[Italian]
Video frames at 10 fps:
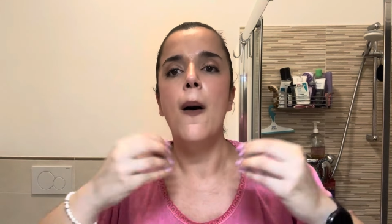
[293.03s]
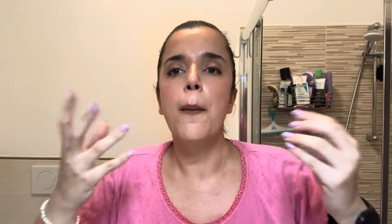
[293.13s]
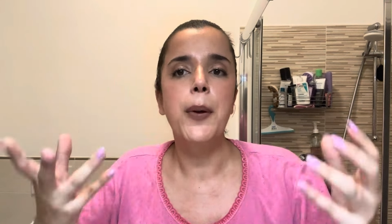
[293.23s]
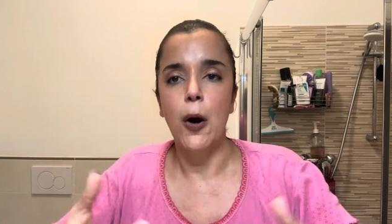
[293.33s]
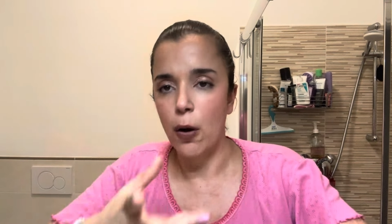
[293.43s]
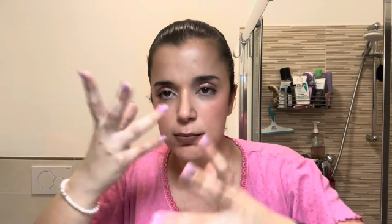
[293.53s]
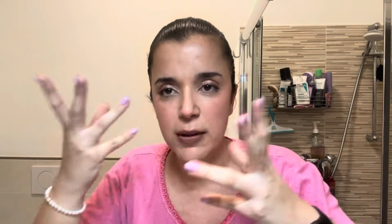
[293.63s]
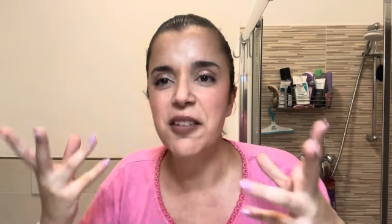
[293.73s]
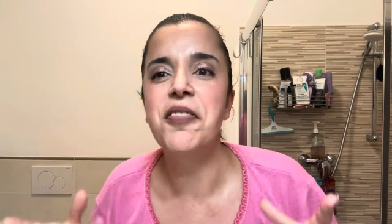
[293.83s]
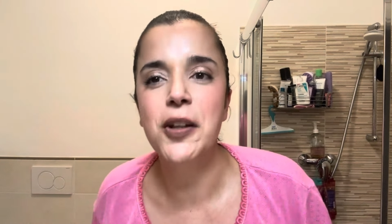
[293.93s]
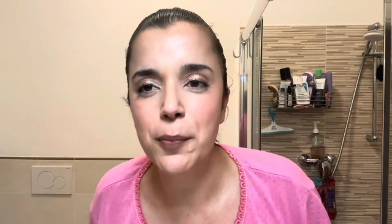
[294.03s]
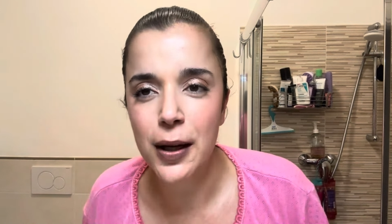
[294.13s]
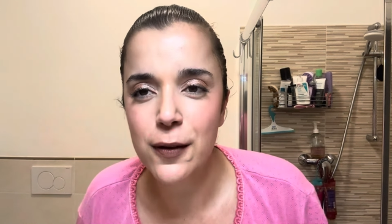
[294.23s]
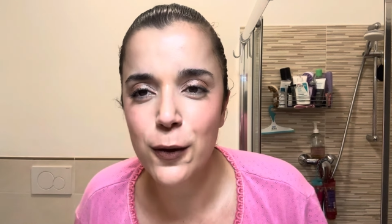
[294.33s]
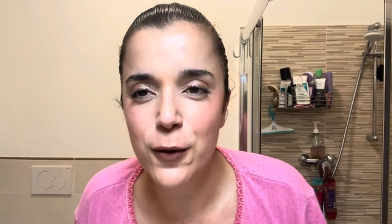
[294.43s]
però i feedback
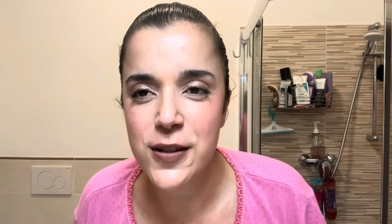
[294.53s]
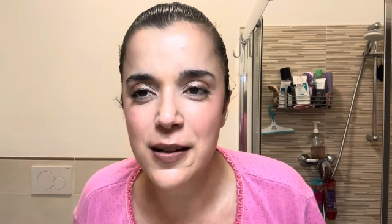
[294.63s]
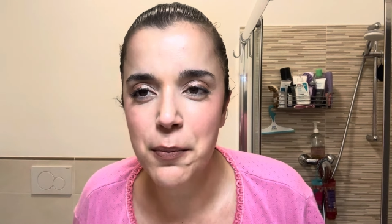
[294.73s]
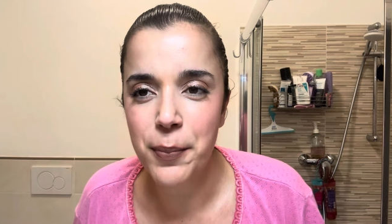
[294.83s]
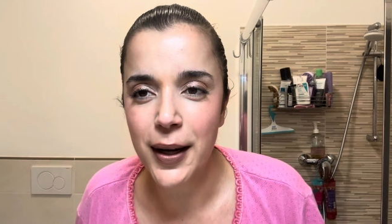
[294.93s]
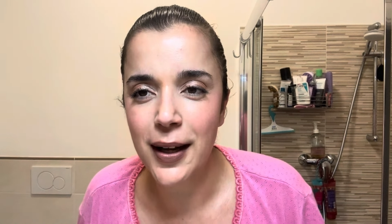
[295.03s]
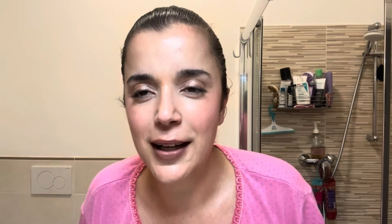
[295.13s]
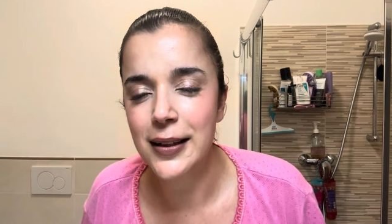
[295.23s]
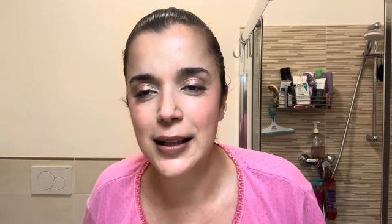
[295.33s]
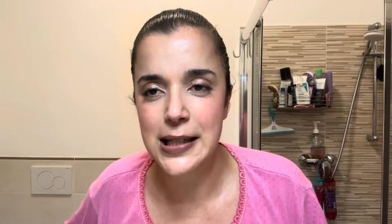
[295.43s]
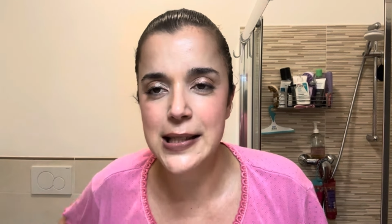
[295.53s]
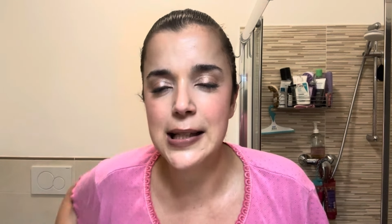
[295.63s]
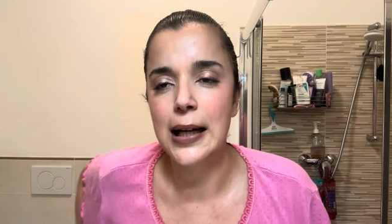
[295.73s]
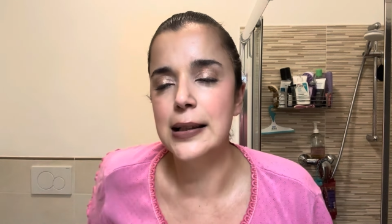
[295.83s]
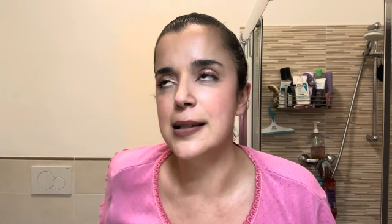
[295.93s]
sono sempre interessanti.